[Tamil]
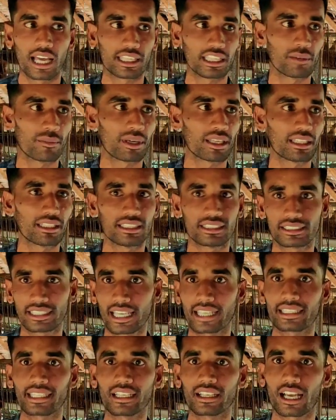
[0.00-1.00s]
அதே மாதிரி இந்த
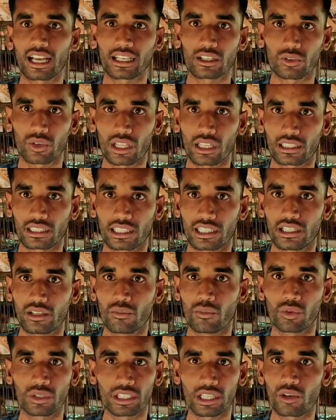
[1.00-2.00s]
ஷேக்கிங் ஆகக்கூடாதுங்க
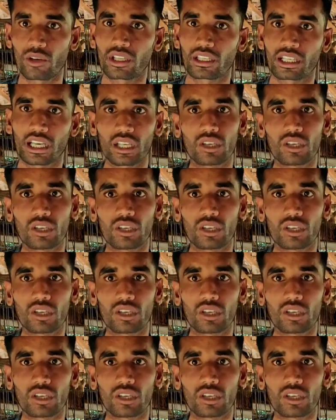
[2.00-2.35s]
முட்டையோட